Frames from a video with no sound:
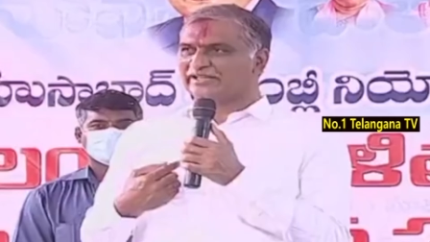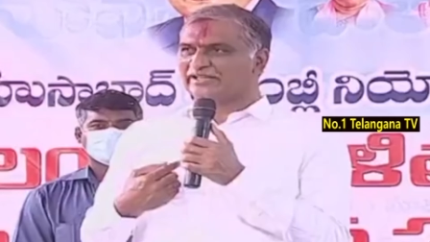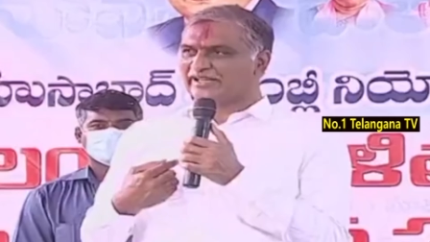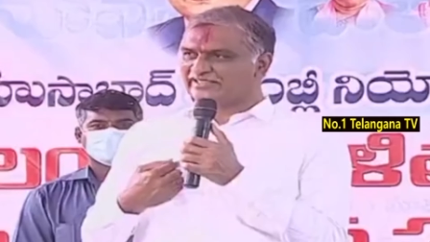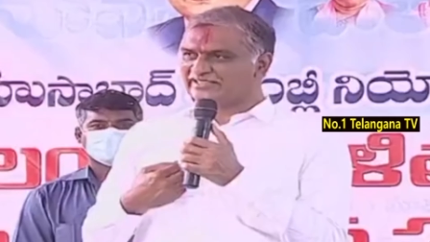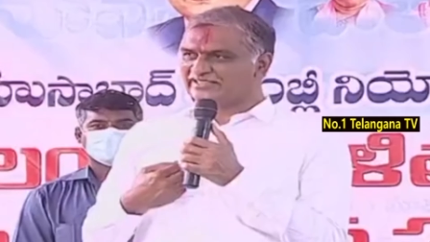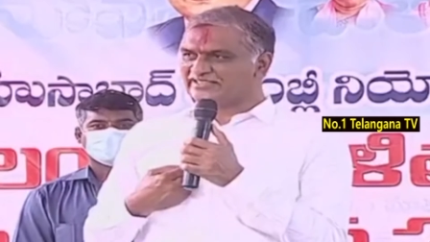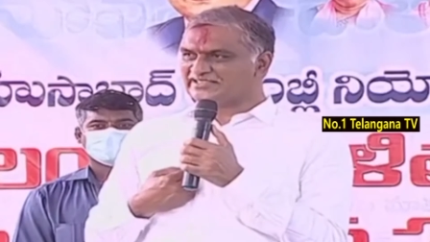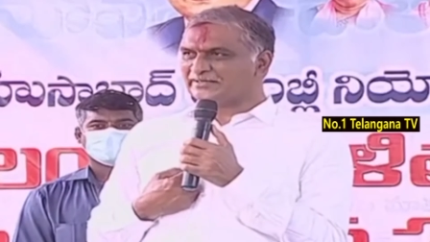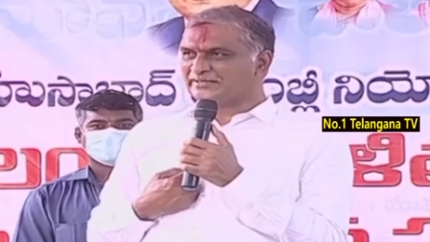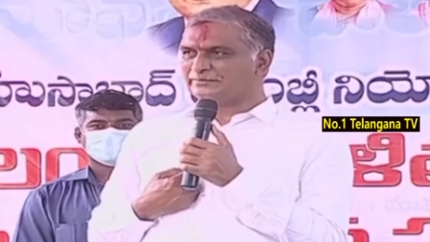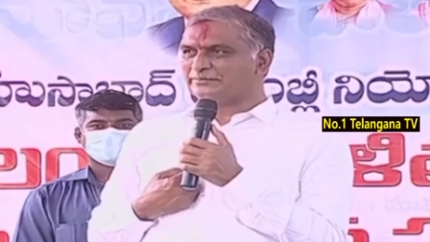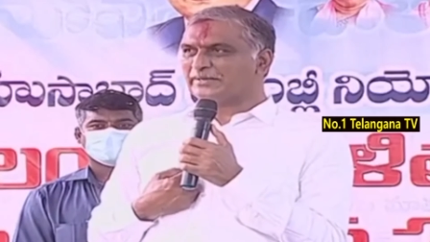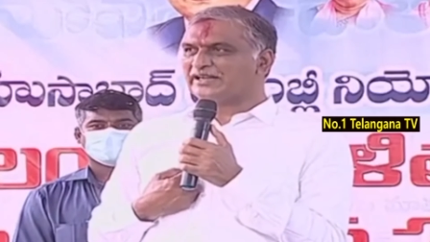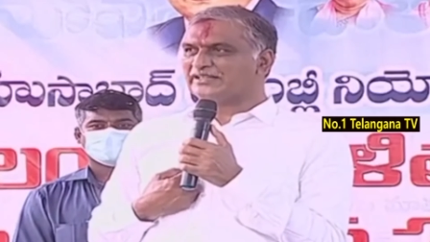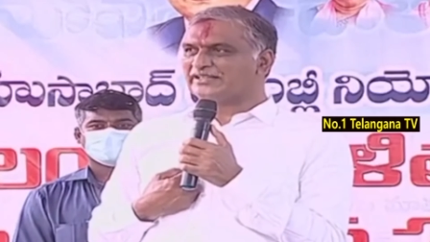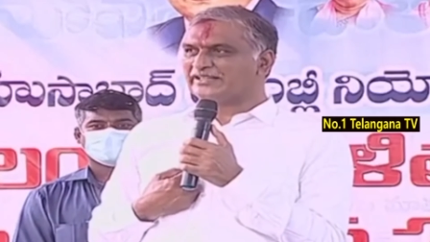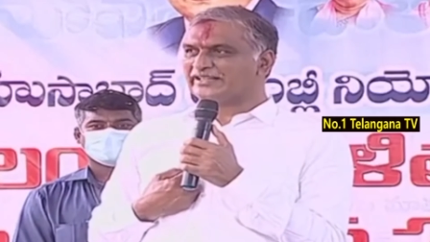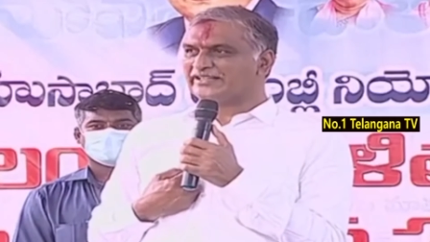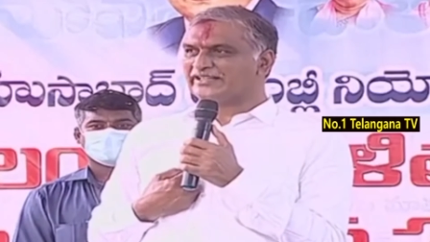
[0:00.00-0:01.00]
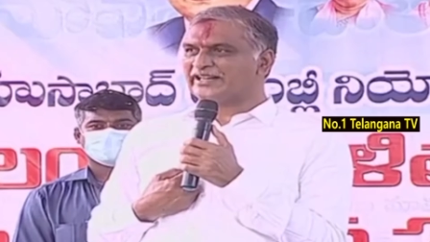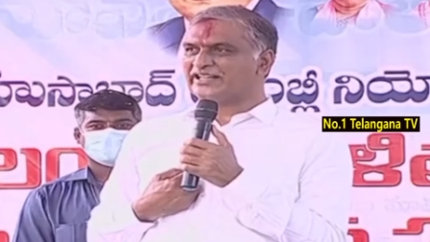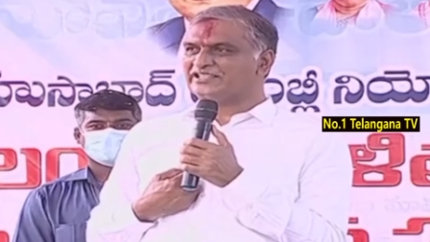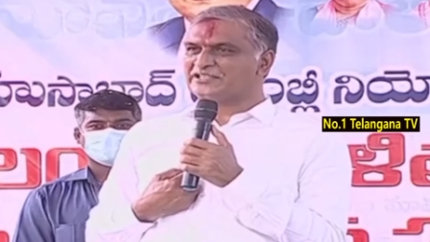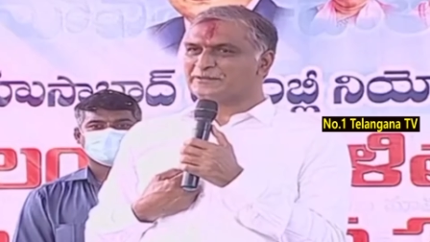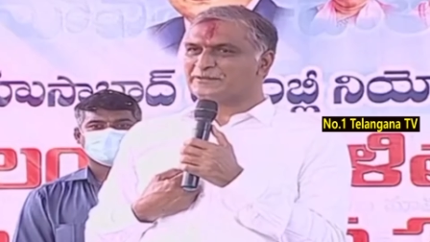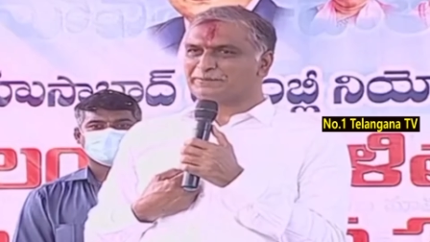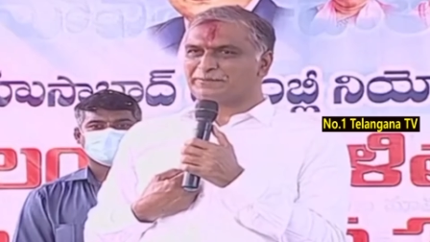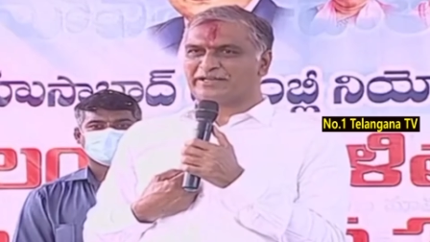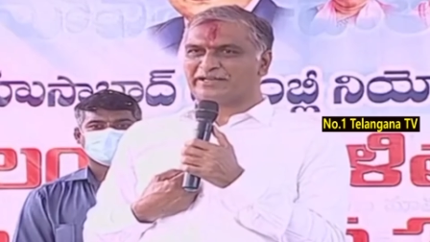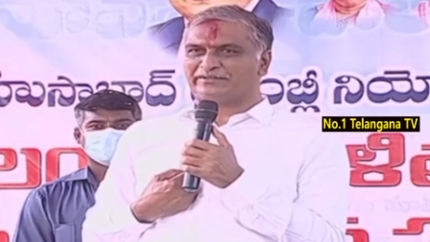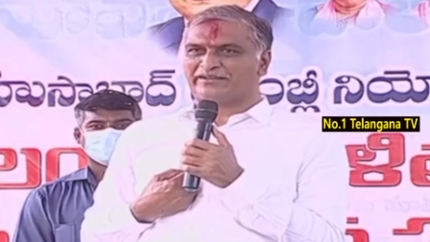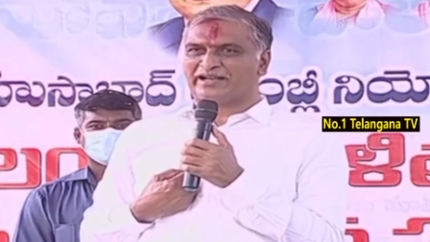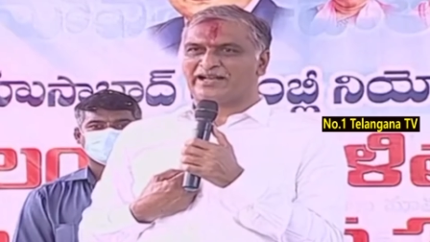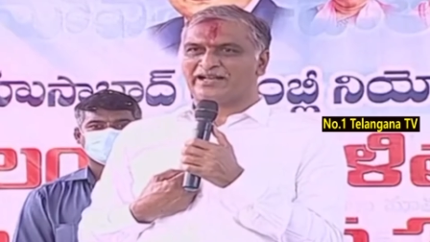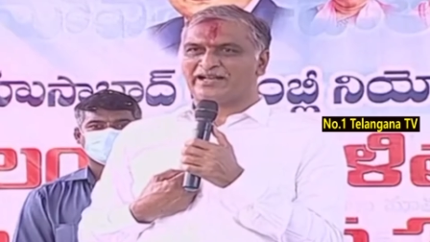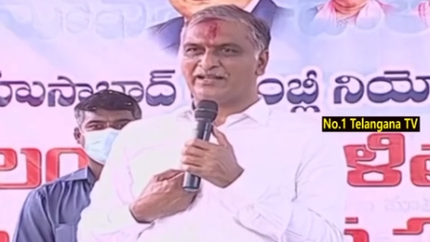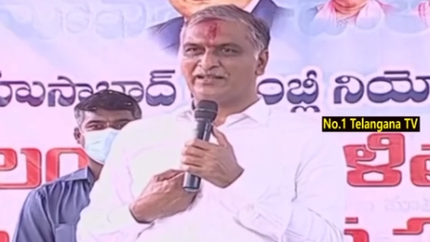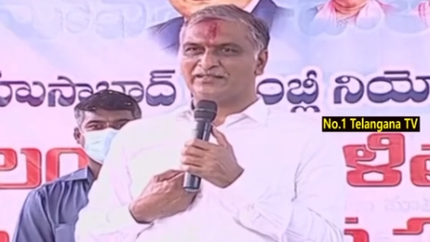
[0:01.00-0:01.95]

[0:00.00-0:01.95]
కనీసం మాటైనా చెప్పినవా